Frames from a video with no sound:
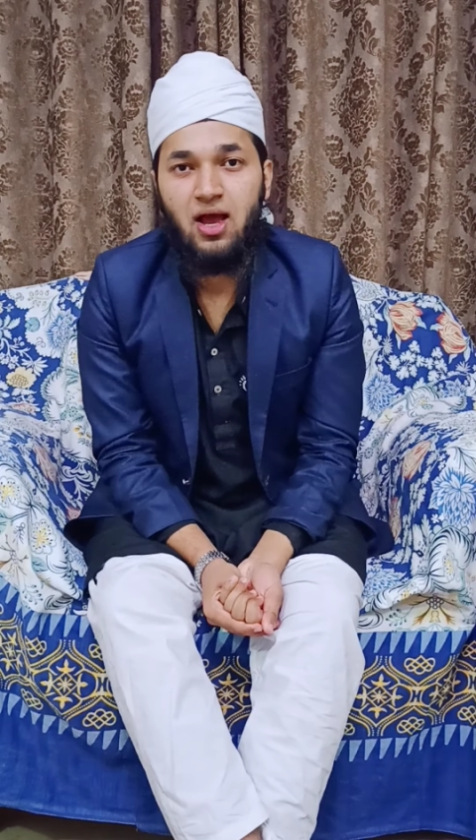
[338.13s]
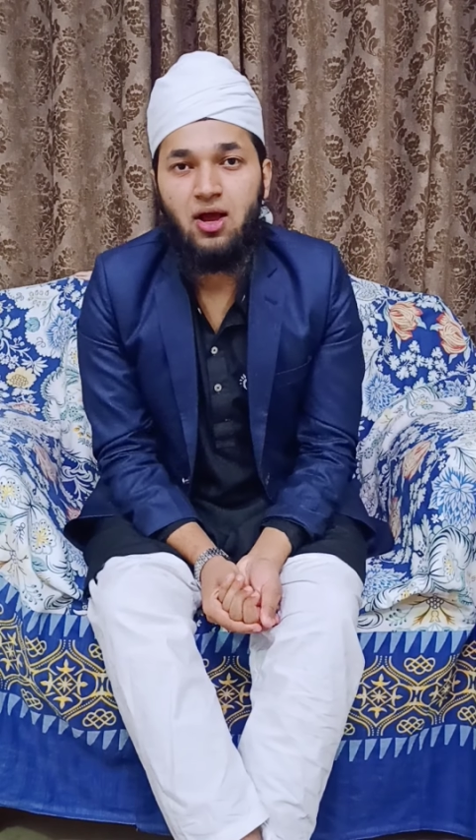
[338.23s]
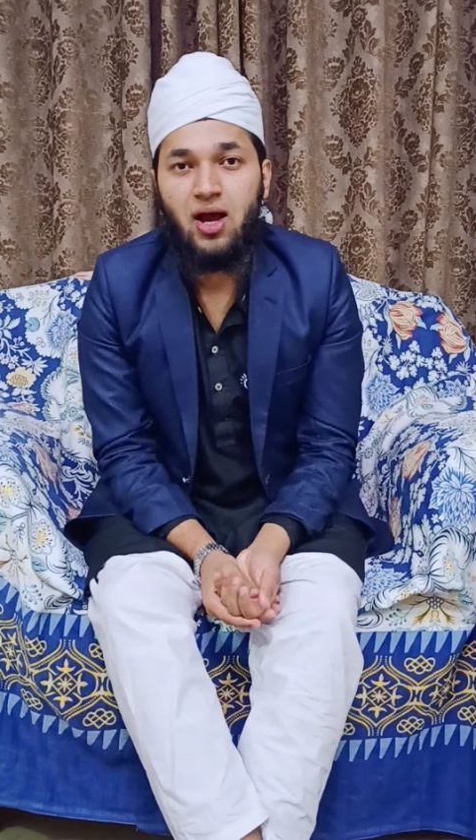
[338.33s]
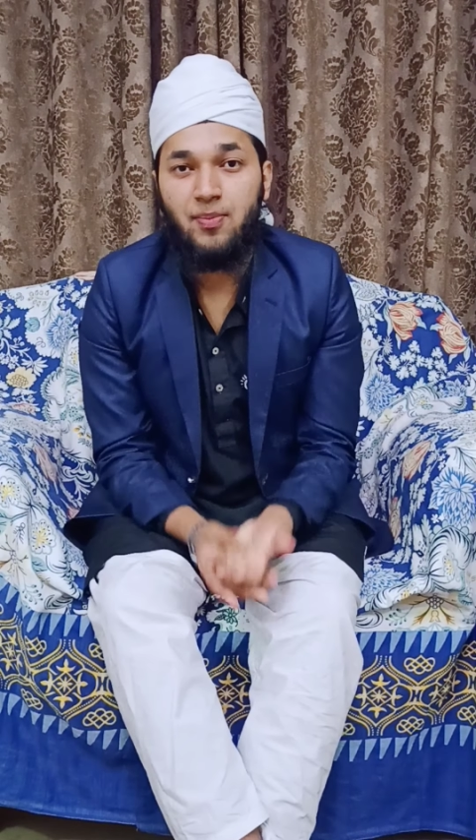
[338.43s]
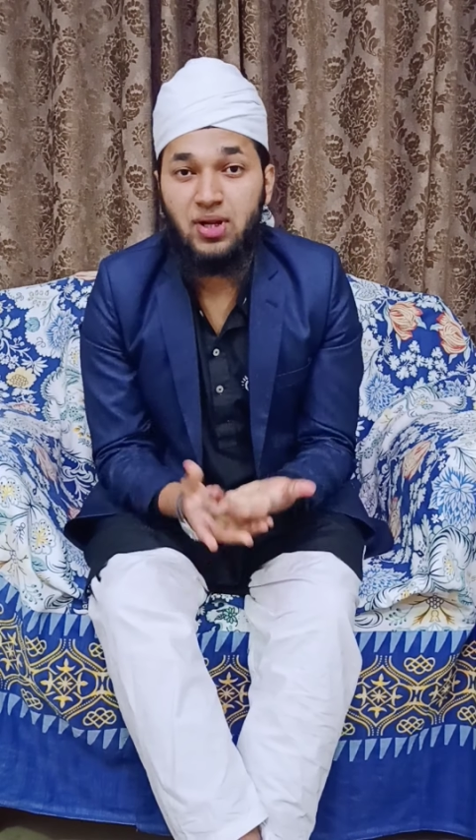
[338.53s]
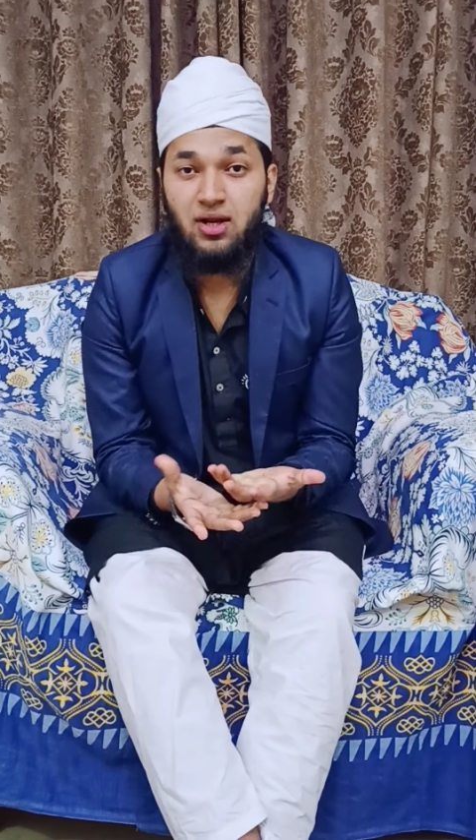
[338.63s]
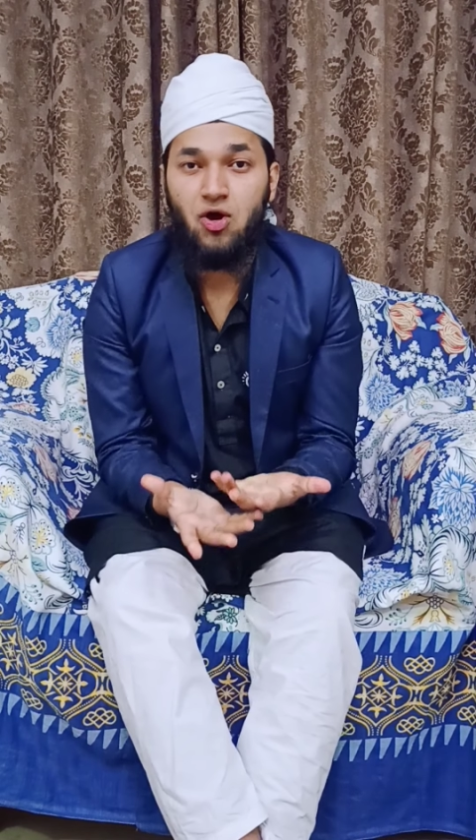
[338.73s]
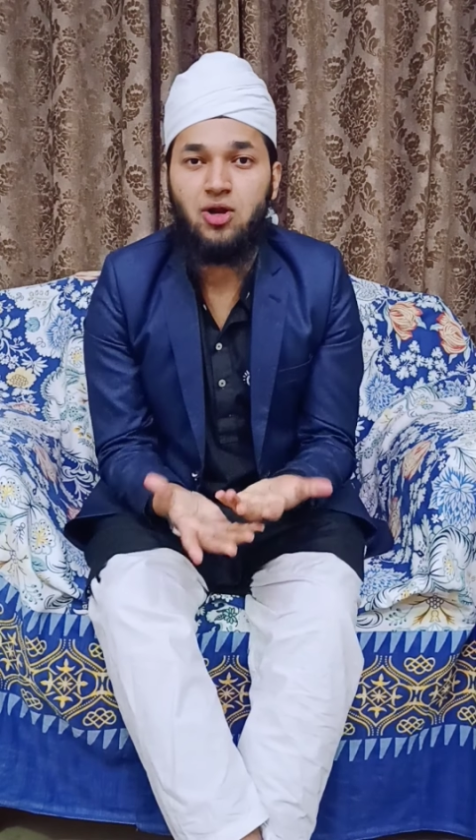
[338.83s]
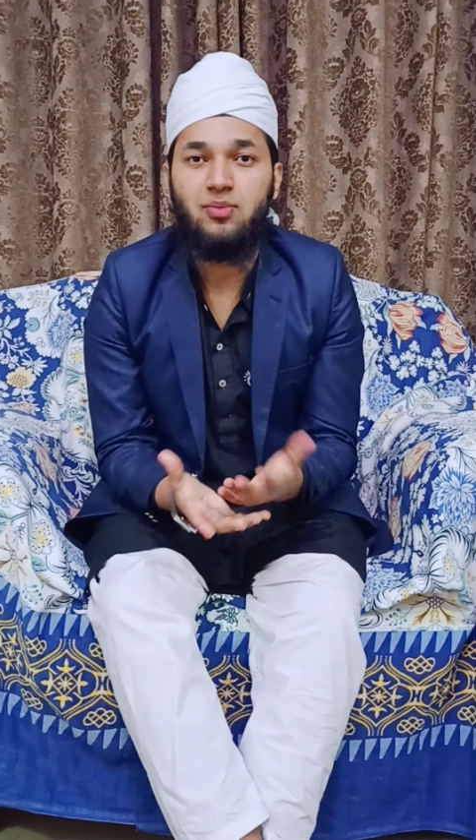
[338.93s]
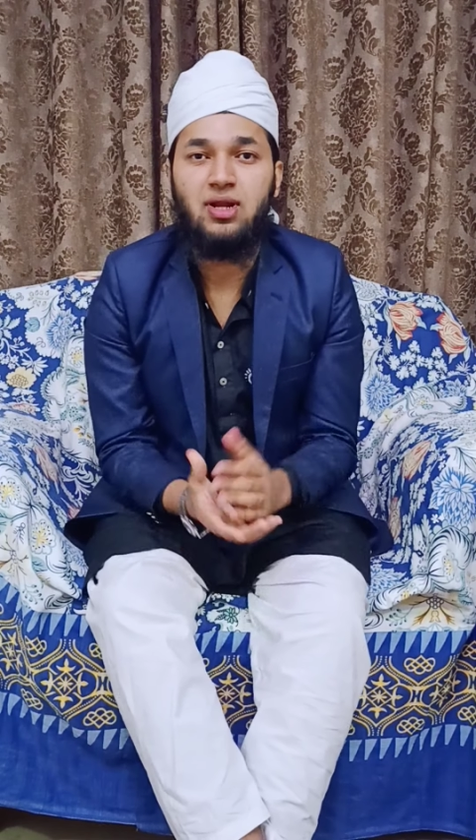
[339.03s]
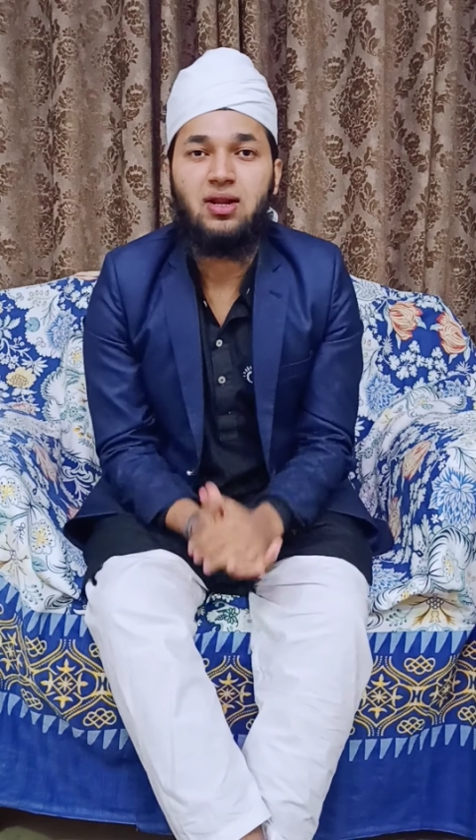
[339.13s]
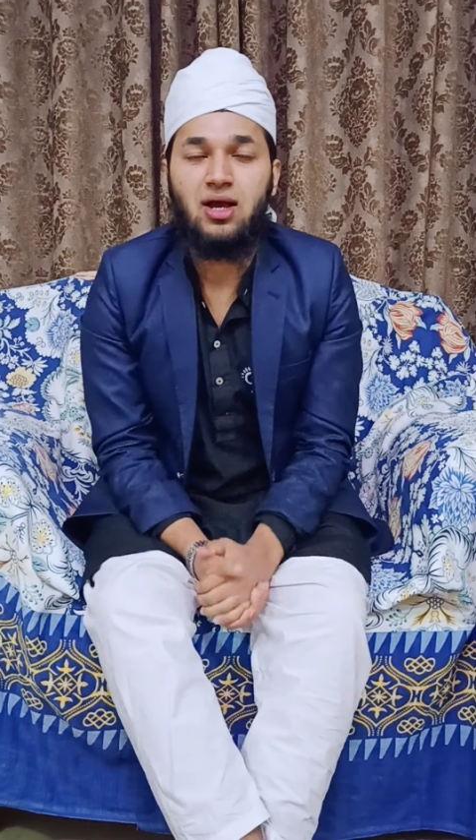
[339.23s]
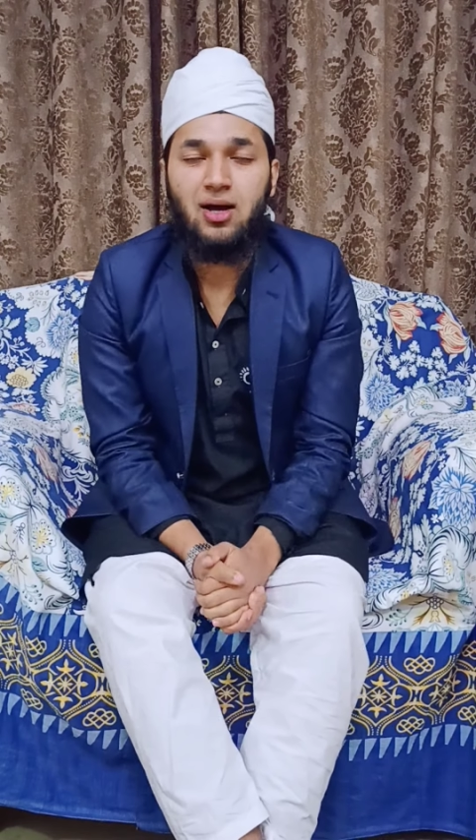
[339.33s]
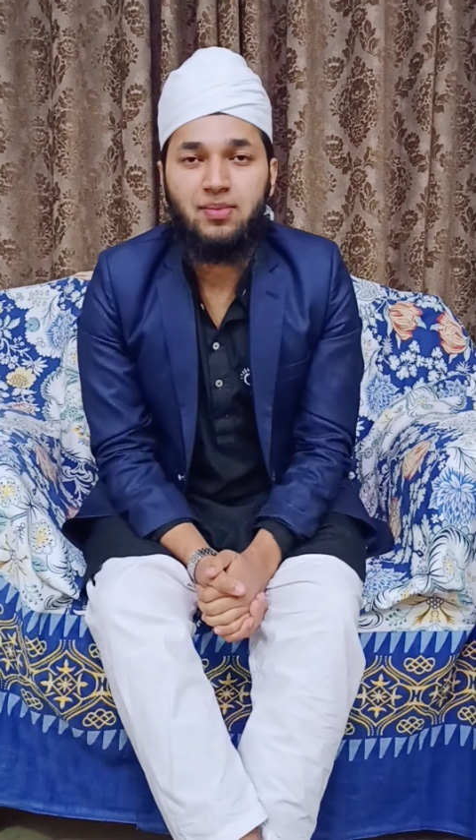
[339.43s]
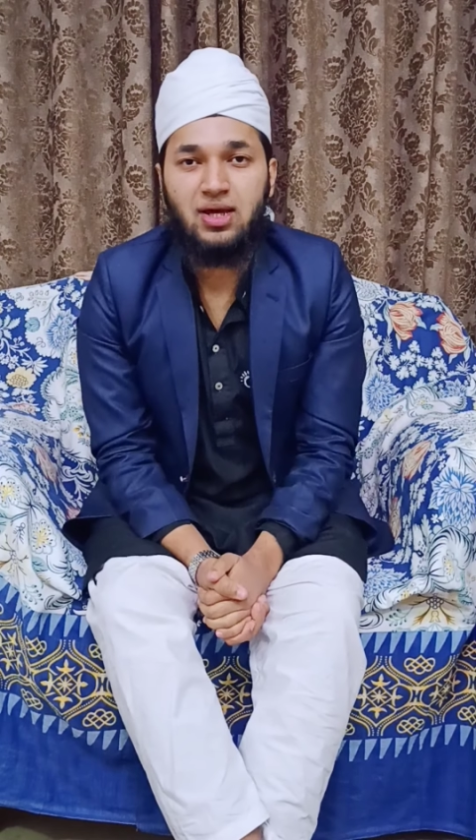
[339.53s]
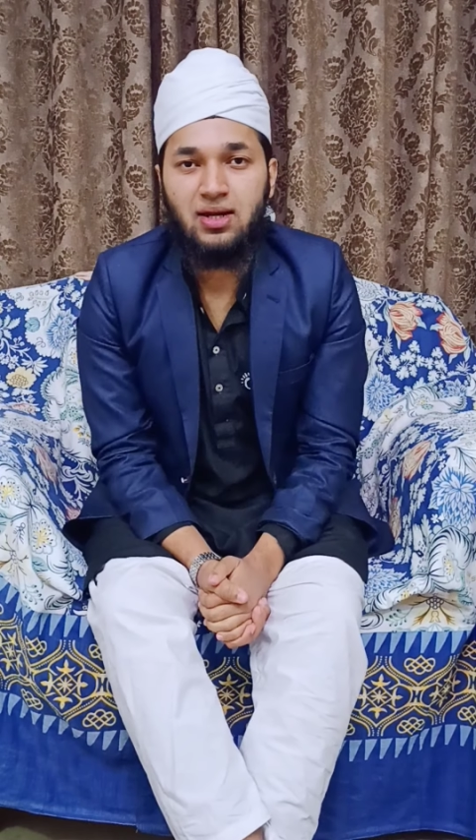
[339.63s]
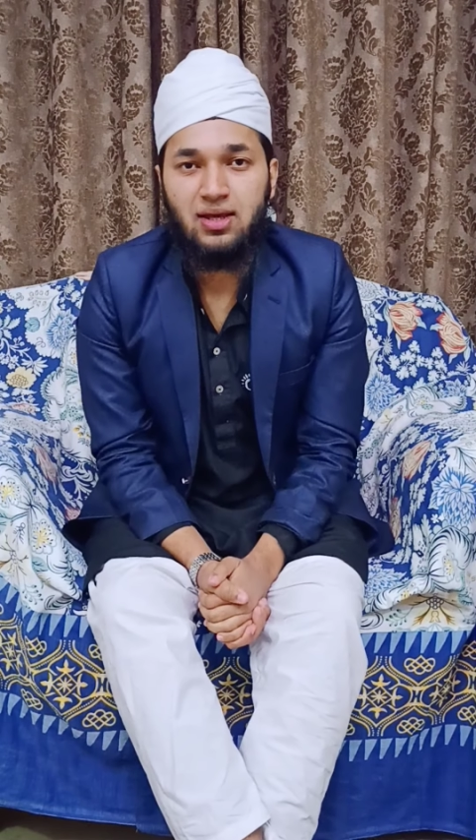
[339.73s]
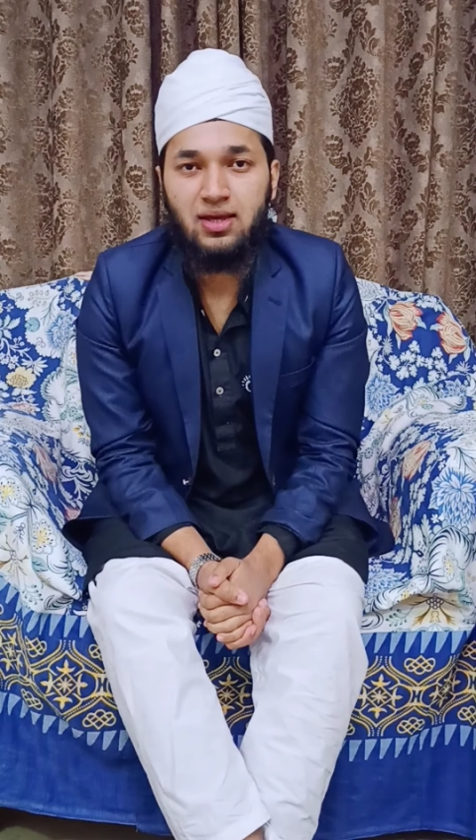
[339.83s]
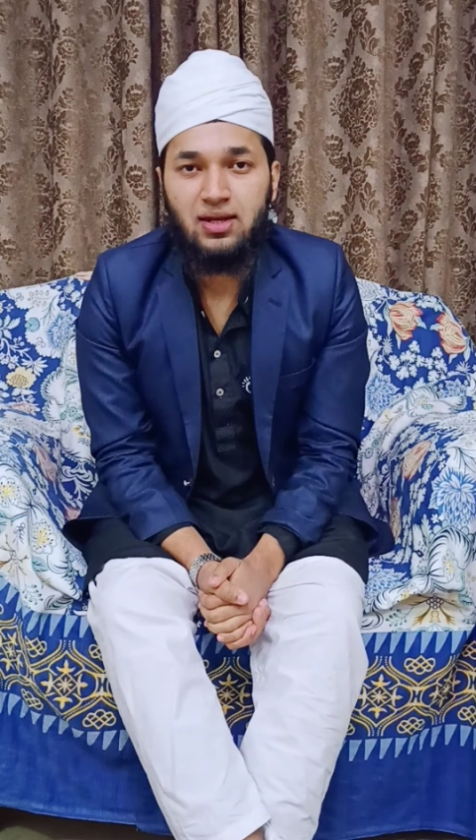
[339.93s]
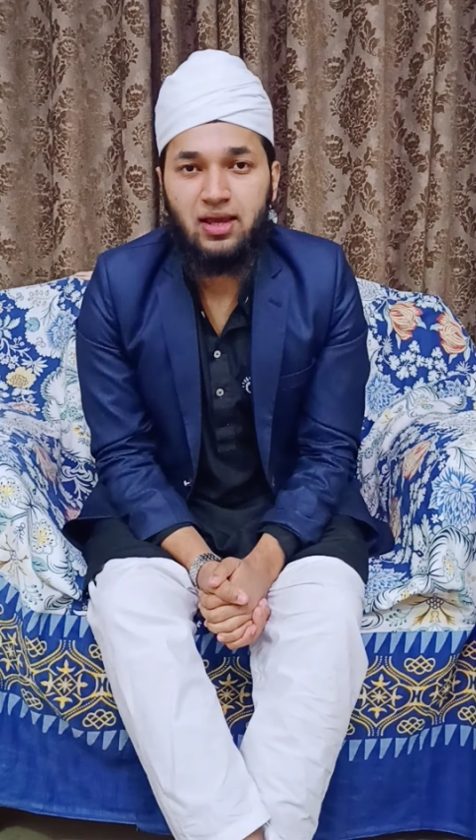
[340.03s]
अपने नॉर्मल काम करने के
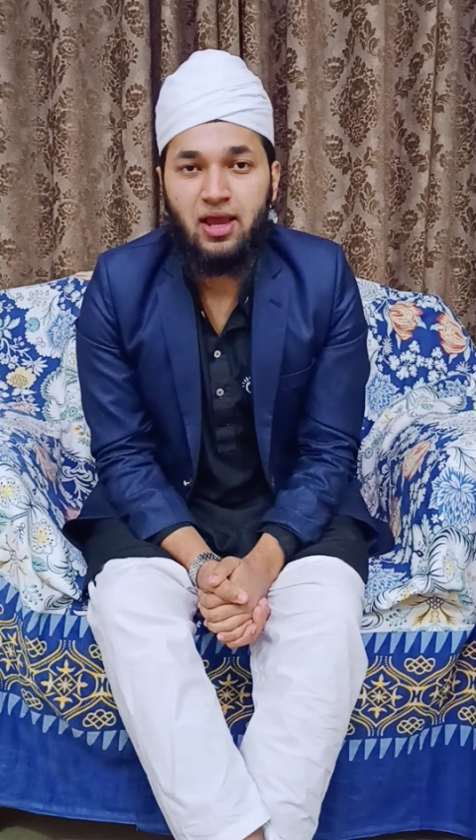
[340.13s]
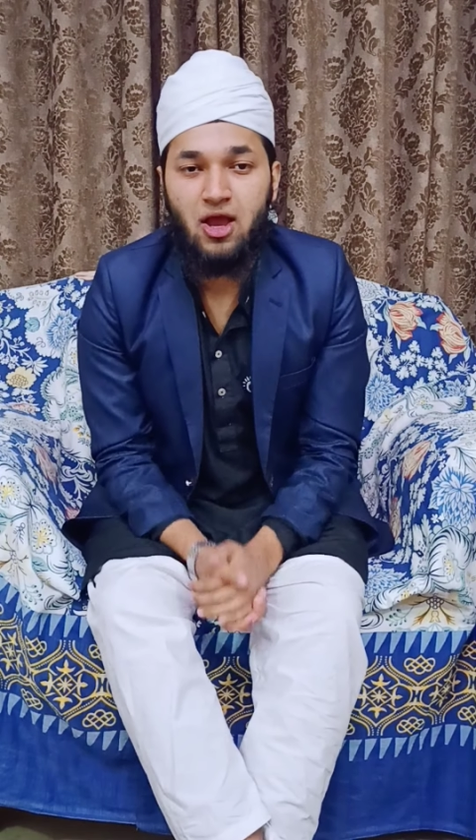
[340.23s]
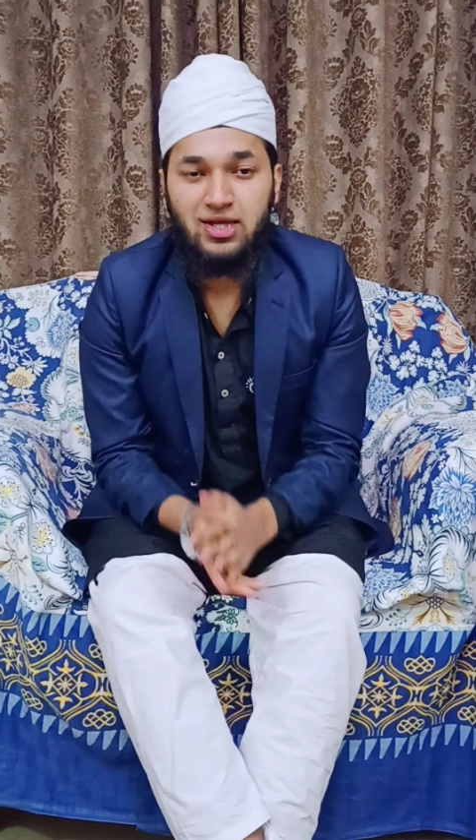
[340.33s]
लिए